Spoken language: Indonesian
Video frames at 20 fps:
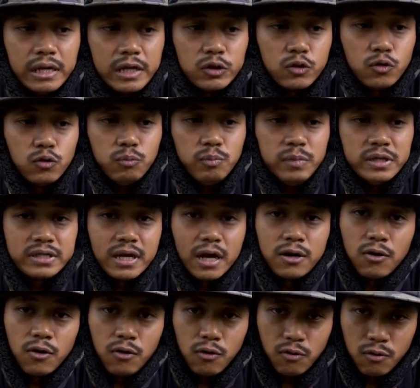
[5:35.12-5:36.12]
itu bisa
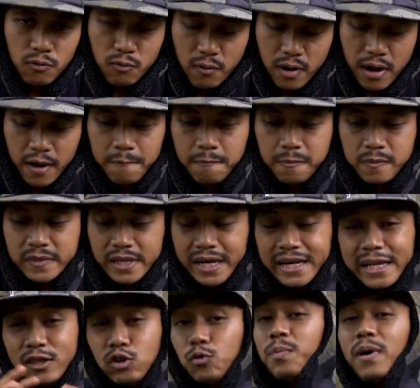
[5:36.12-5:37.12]
nolong gua.
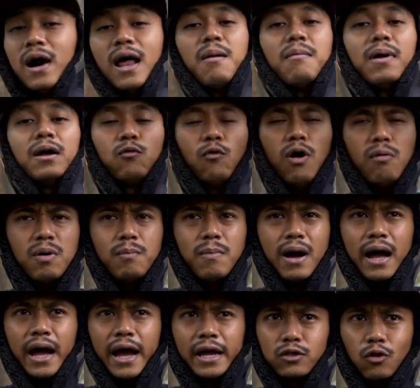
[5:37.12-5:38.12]
Jadi itu pengalaman gua
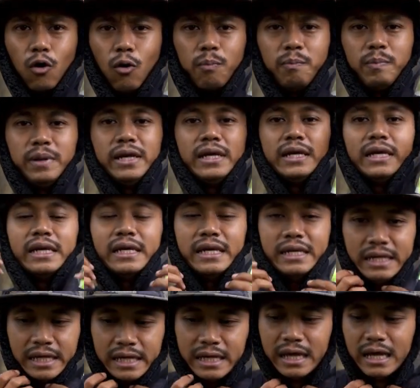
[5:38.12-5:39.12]
memakai topi
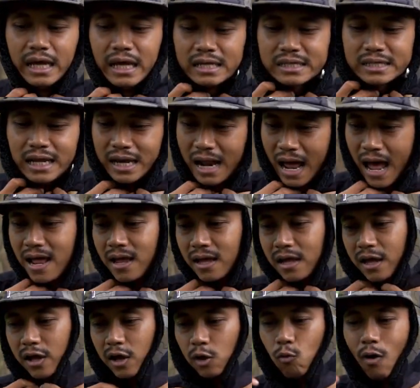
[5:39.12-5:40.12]
ini. Sekarang
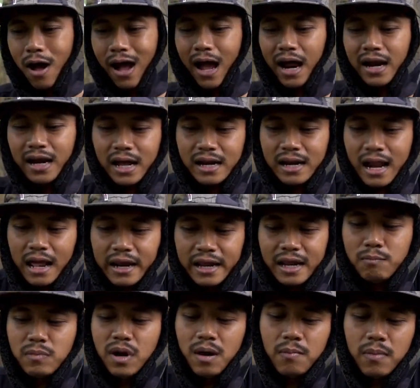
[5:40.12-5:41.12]
gua akan
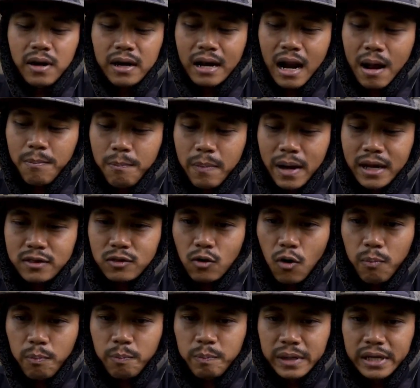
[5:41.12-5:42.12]
kenalin beberapa
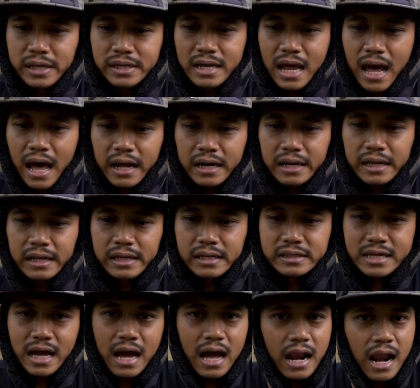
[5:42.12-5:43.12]
topi
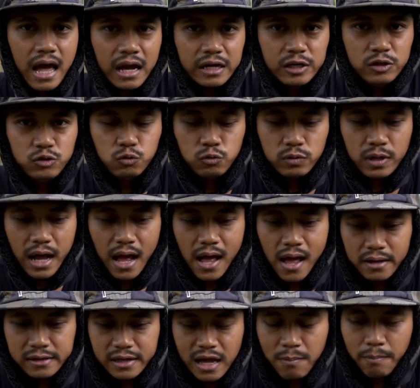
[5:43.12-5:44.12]
dari Sangalaki
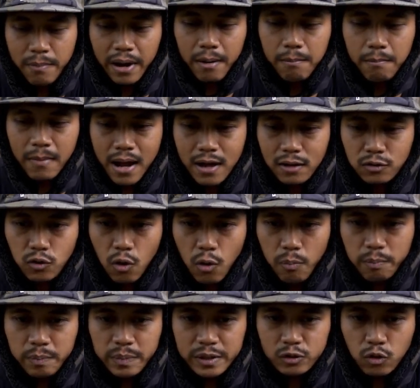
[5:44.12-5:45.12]
juga yang memang
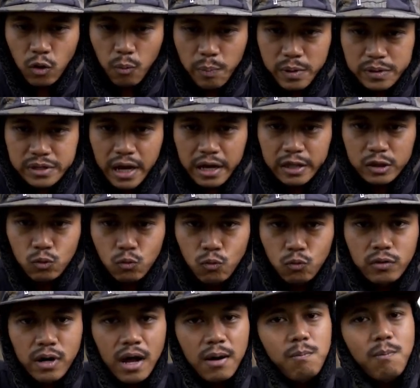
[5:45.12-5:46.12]
topi-topinya
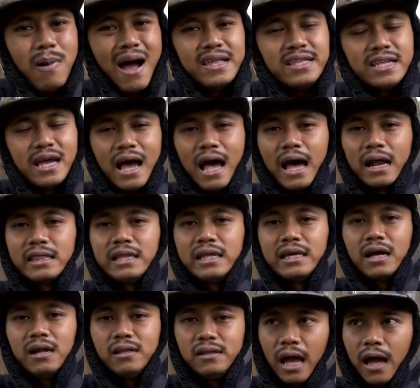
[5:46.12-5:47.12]
itu udah banyak
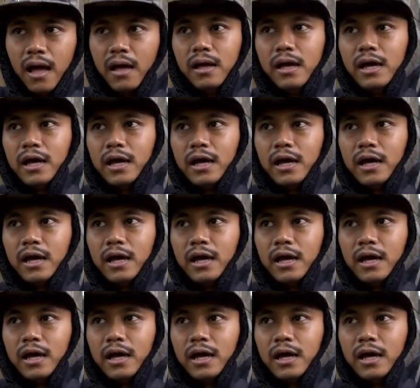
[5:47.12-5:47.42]
artikelnya.